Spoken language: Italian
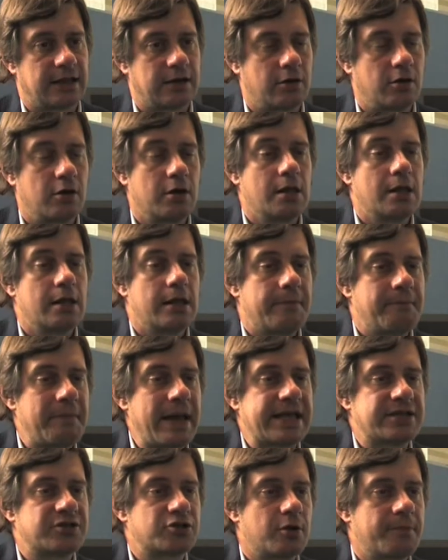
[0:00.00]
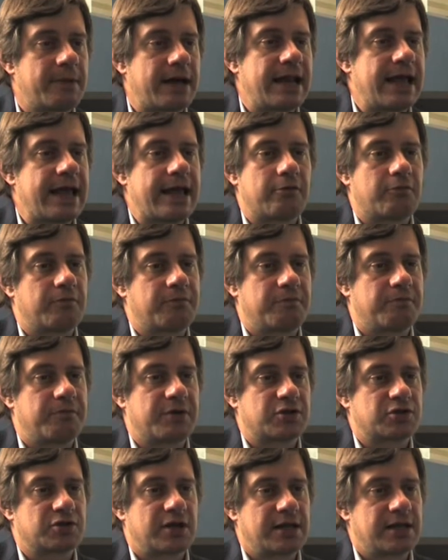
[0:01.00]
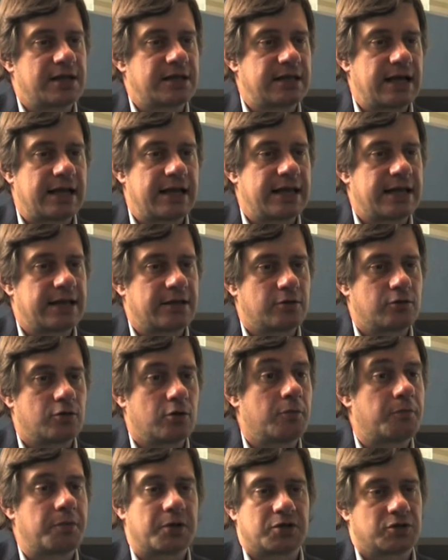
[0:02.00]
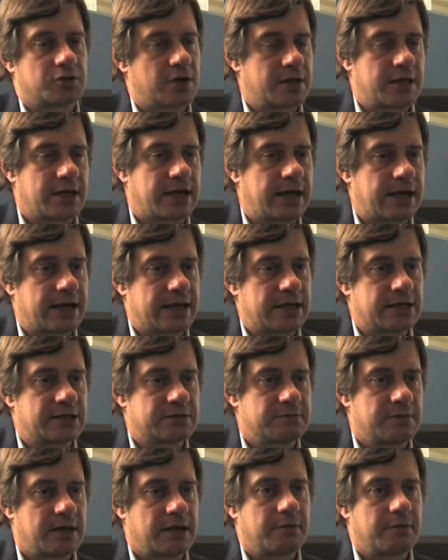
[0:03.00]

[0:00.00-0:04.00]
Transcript: No? Beh, insomma, lei è una persona di talento, persona di carisma,